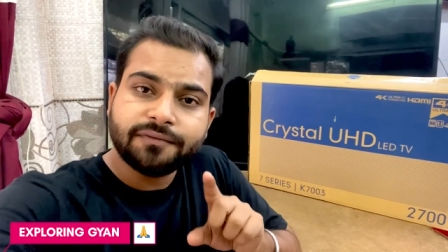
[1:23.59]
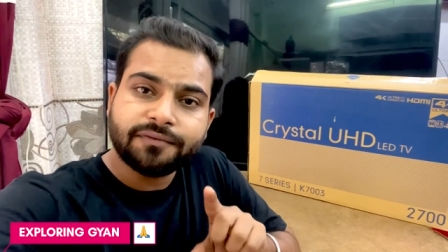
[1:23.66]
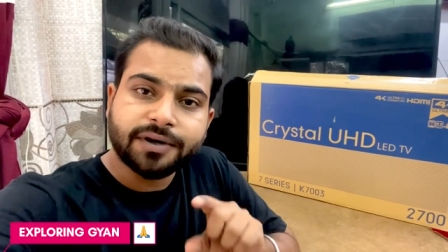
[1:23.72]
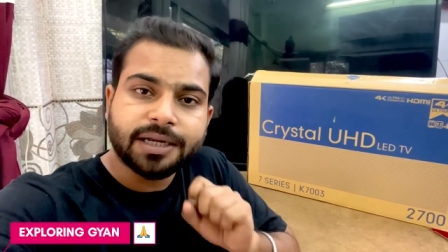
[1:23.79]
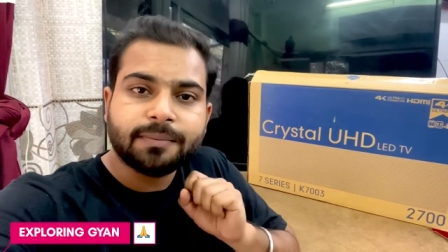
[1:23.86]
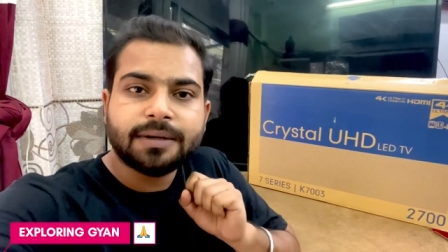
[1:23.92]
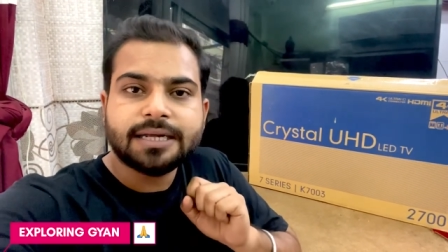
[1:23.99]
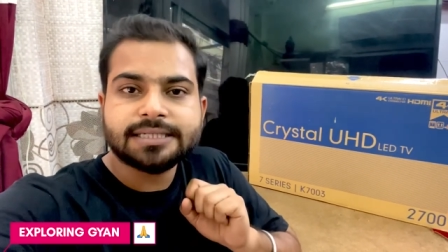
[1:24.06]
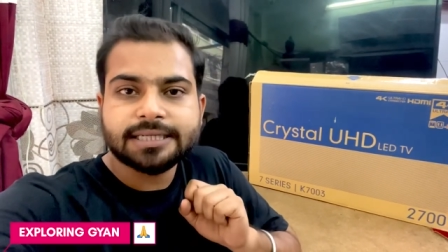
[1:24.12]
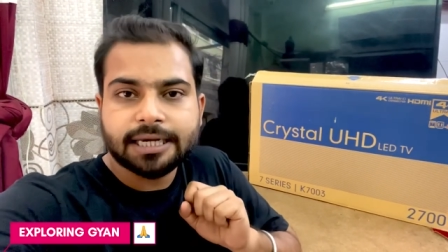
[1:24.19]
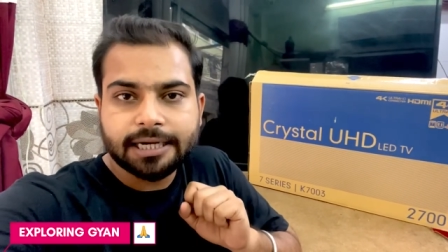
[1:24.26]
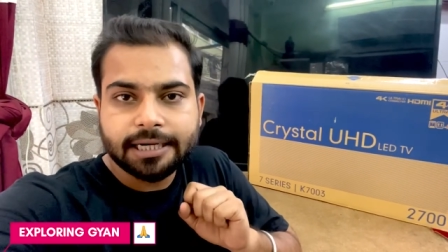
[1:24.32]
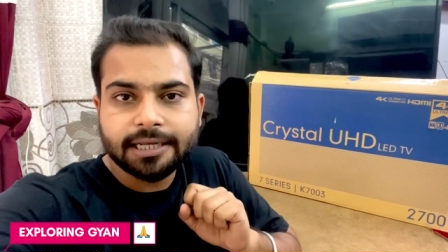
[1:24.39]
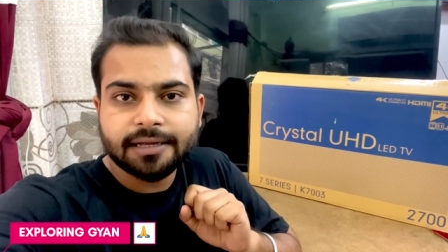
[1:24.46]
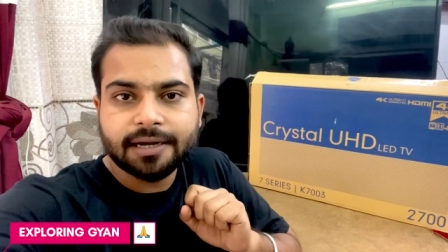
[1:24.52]
फ्रेमलेस
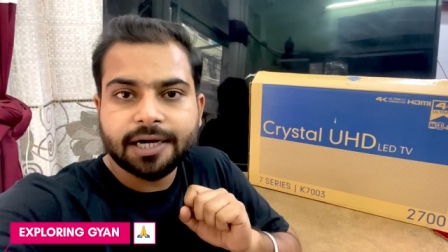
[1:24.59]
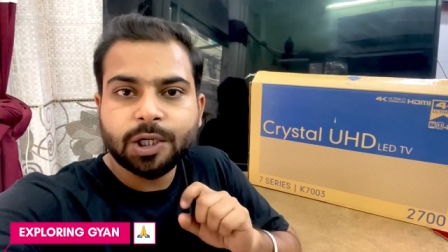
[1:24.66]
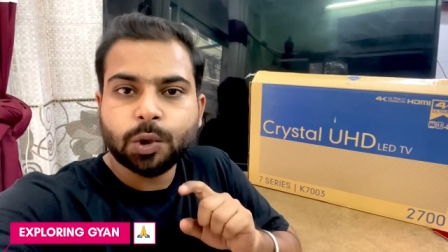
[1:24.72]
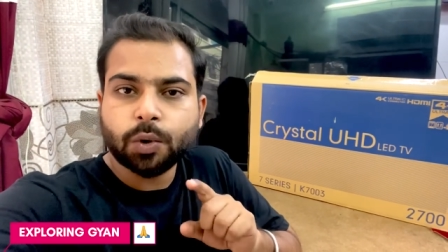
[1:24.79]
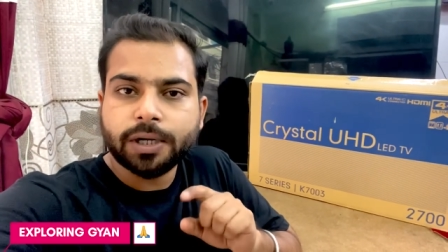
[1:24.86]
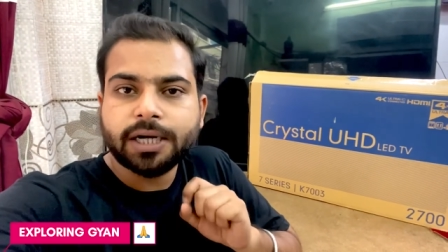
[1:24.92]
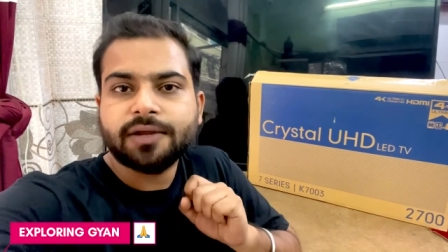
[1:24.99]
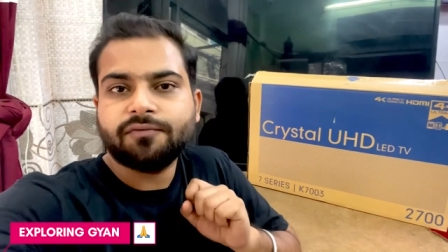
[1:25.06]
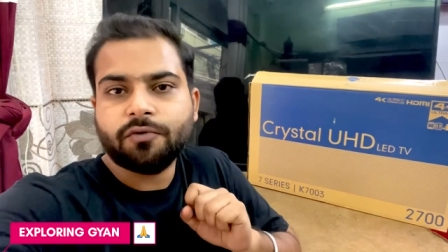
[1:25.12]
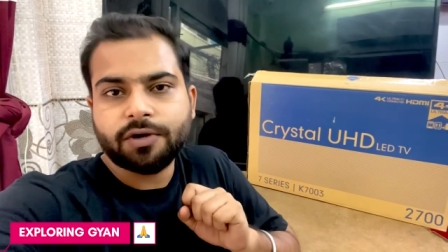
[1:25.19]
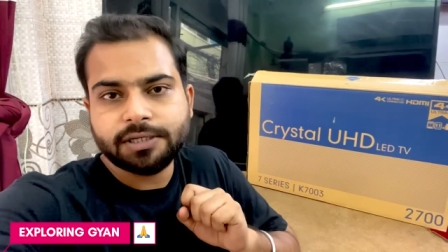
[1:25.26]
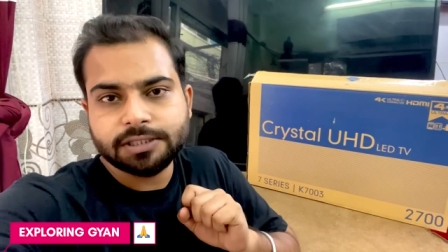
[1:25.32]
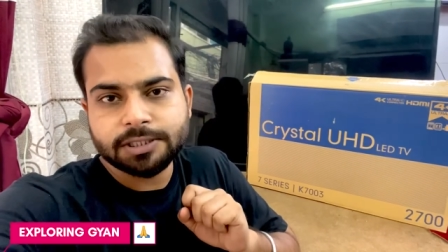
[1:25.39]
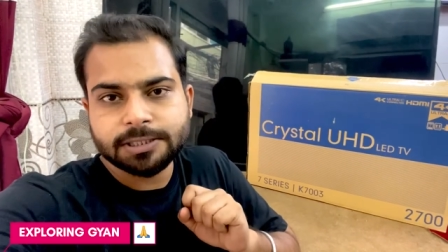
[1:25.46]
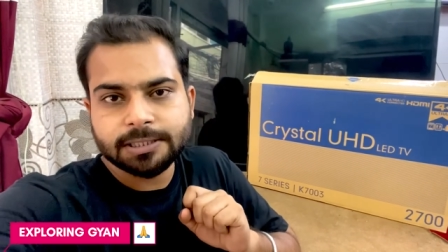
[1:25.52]
एलईडी का है ट्वेंटी फोर
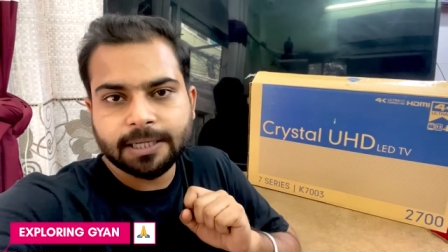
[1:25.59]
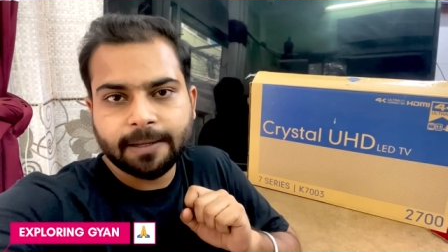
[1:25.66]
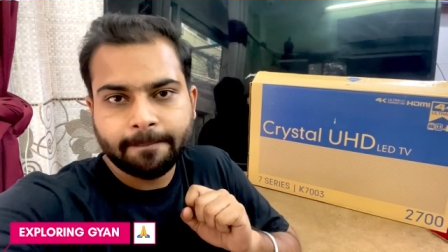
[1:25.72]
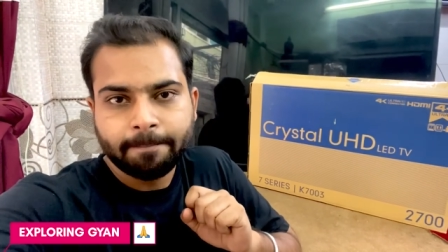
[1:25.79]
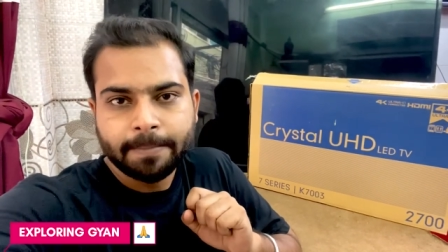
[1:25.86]
इंच का